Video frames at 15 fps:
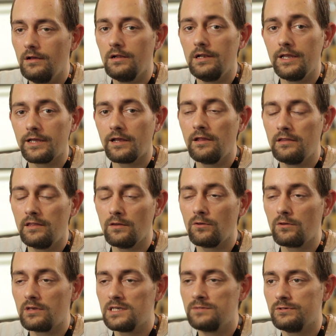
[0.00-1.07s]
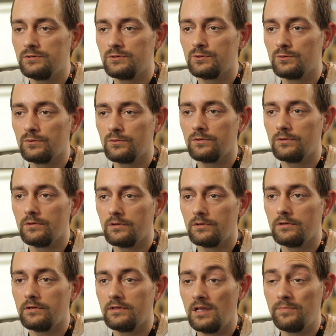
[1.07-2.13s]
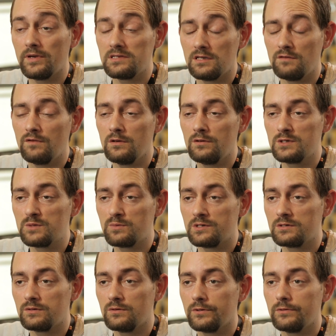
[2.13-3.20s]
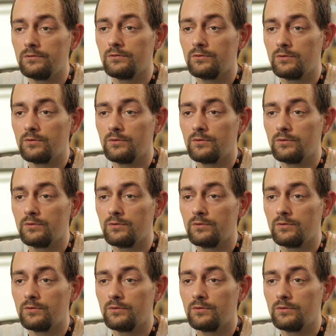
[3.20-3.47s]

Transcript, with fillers: Les qualités requises sont euh, de la persévérance parce qu'on